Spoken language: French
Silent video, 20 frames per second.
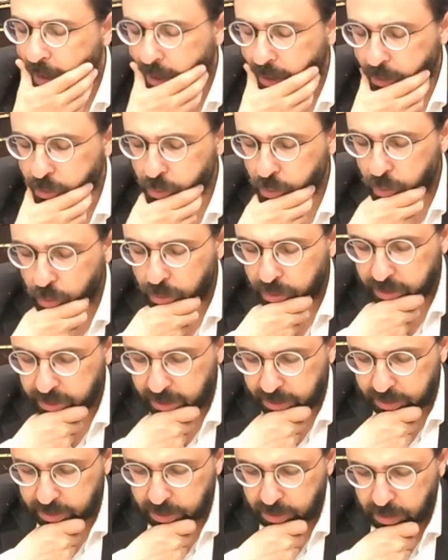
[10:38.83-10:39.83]
elles ont un
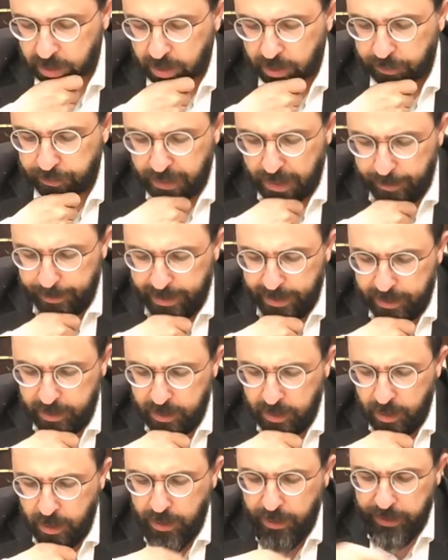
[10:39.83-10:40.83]
knas Veamai,
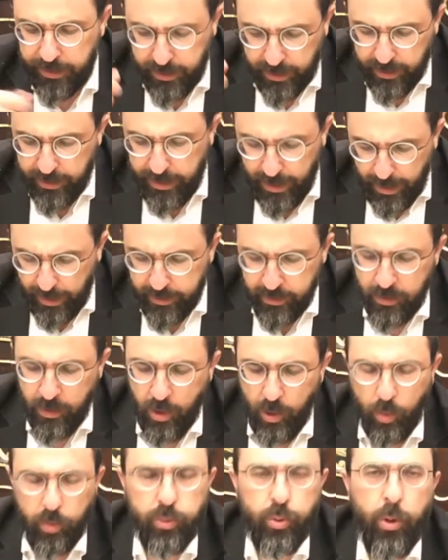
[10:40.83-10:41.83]
Ikrekan.
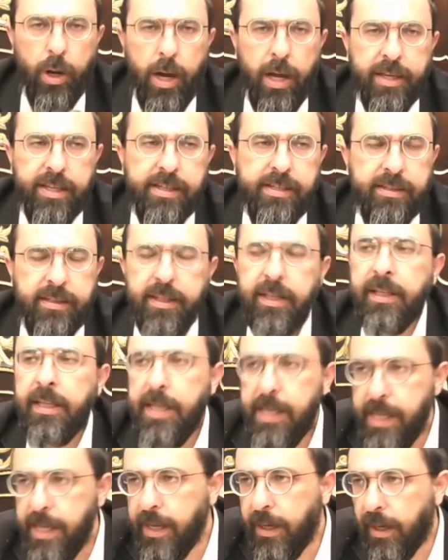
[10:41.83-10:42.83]
On doit ici
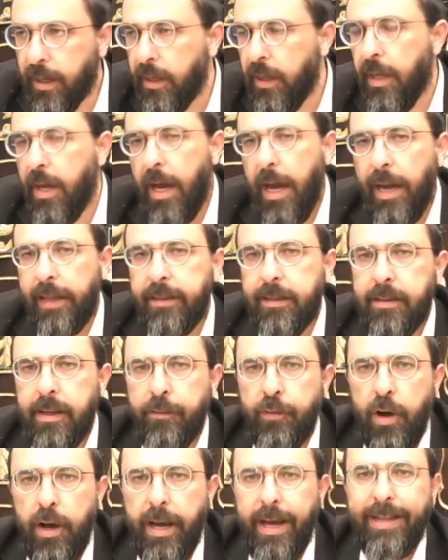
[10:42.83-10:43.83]
lire, à
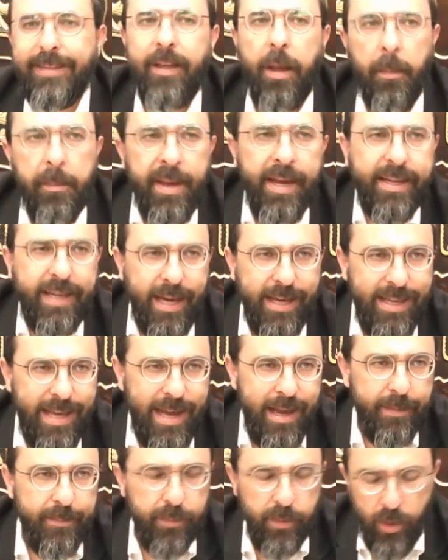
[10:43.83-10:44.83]
savoir être
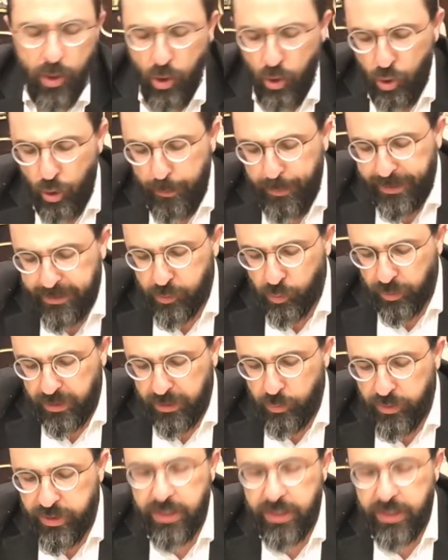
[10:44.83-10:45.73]
Mekayem, le passou qui nous